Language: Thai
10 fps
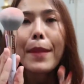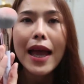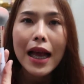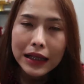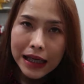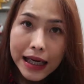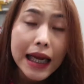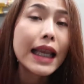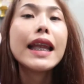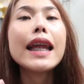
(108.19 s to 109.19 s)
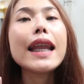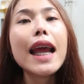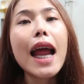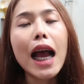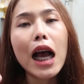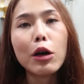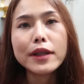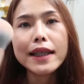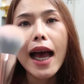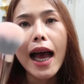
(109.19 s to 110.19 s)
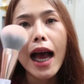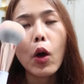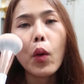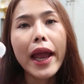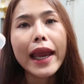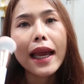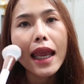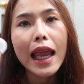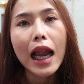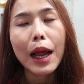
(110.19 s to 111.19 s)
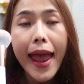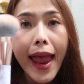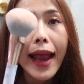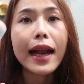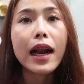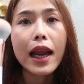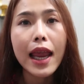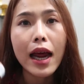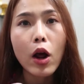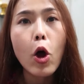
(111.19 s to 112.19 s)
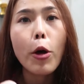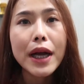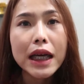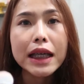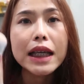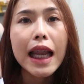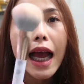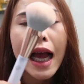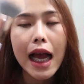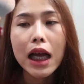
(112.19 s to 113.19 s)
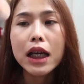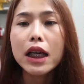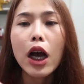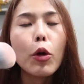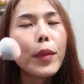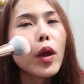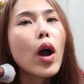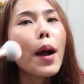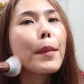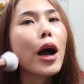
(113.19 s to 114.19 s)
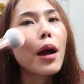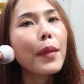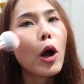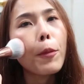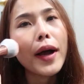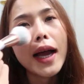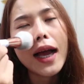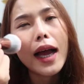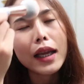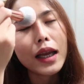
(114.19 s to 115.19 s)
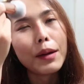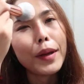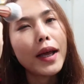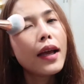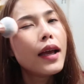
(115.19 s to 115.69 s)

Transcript: แปรงชนิดนี้เนี่ยเขาจะเอาไว้เกลี่ยแป้งเกลี่ยรองพื้นนะคะ คือเขามีความบางเบามากเนี่ยเห็นไหม